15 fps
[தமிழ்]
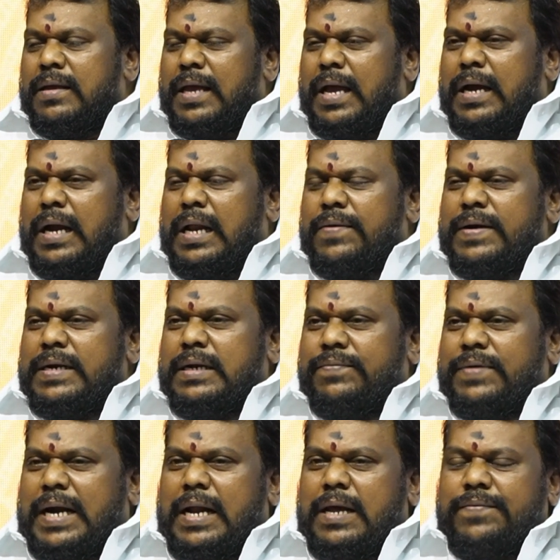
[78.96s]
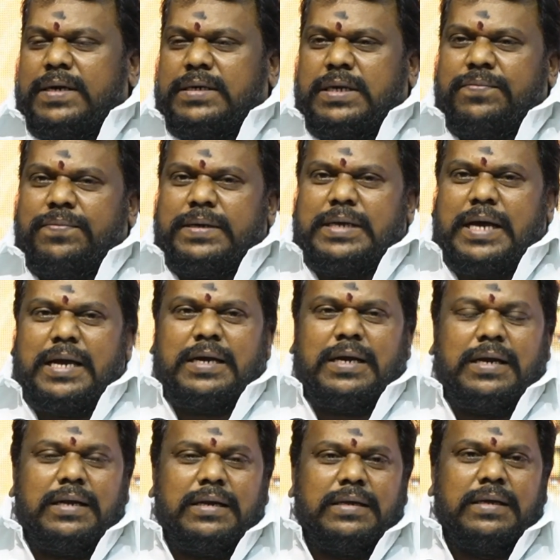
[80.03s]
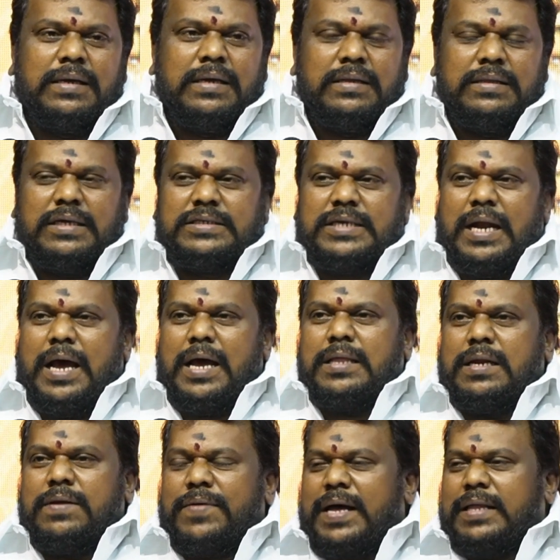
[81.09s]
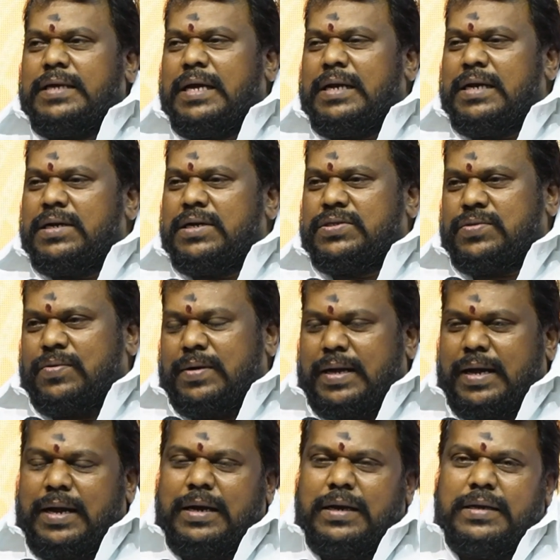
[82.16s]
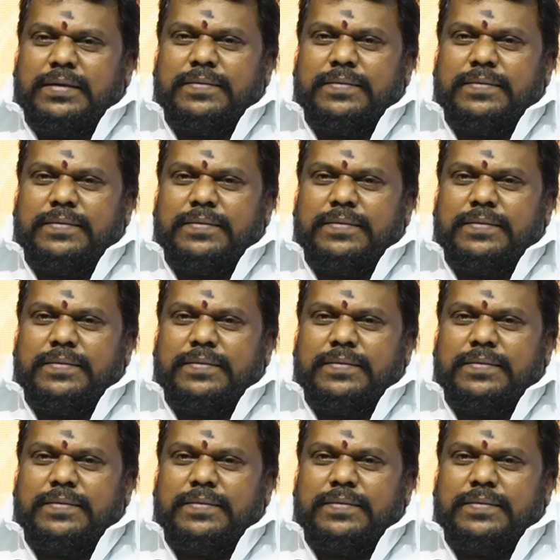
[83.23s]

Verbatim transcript: ஏகளவன் விரலை வெட்டி விட்டார்கள் இந்த சனாதனவாதிகள் என்று சொன்னால்